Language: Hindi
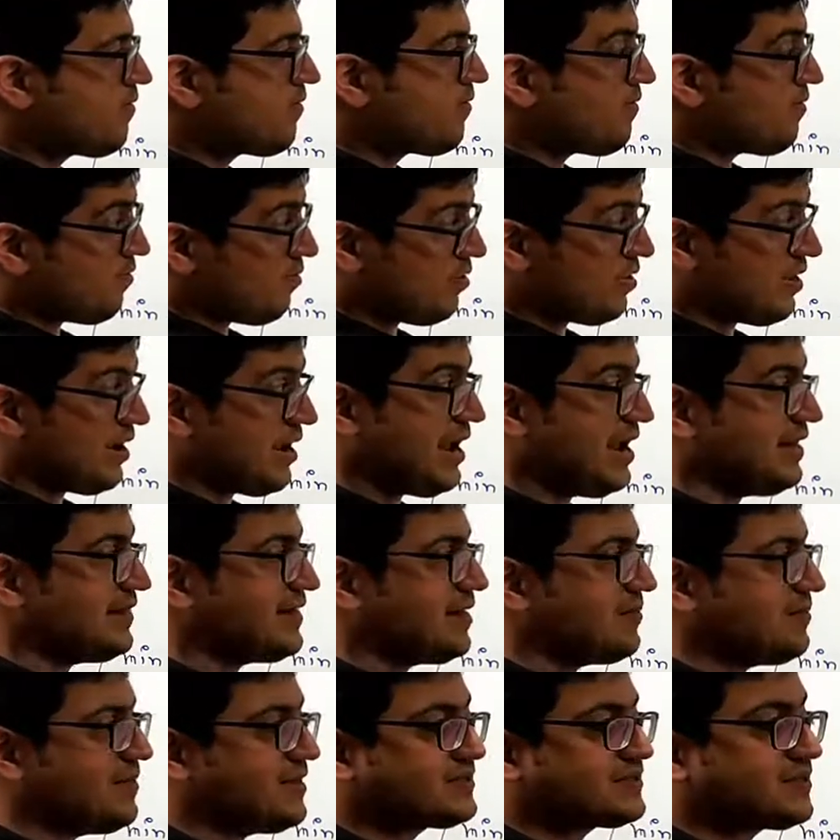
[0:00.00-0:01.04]
ओके दैट
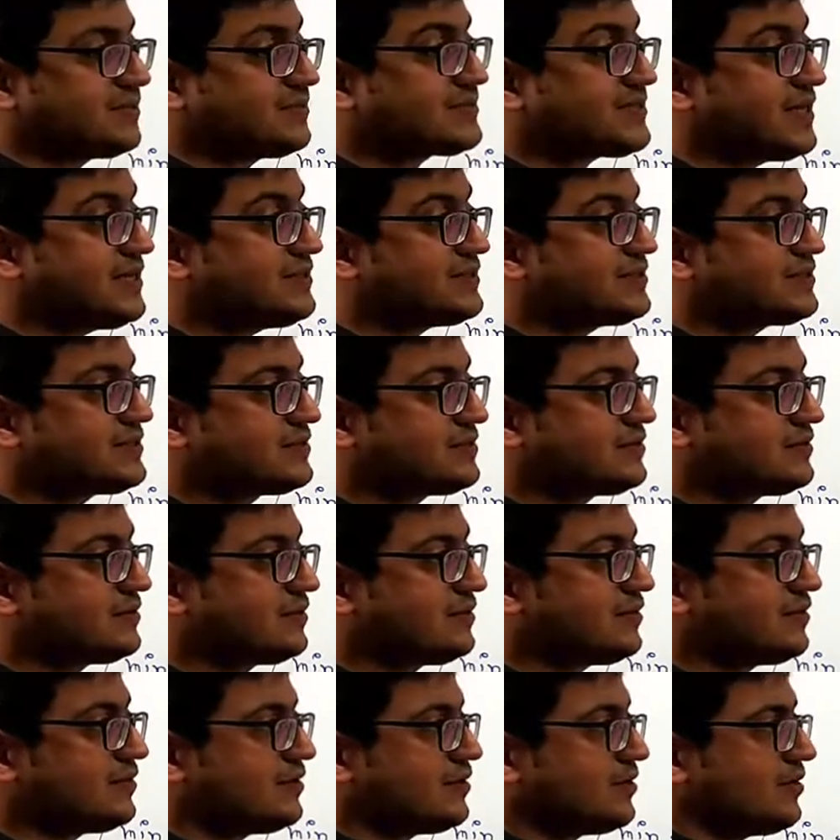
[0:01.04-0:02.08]
मेक सम सेंस
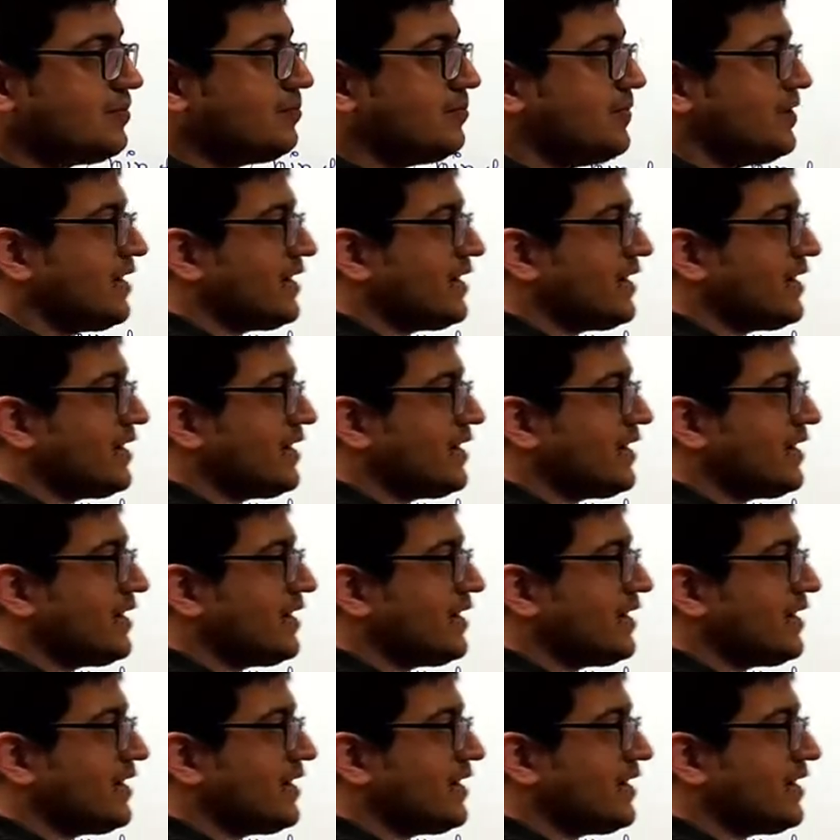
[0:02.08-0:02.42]
मिरर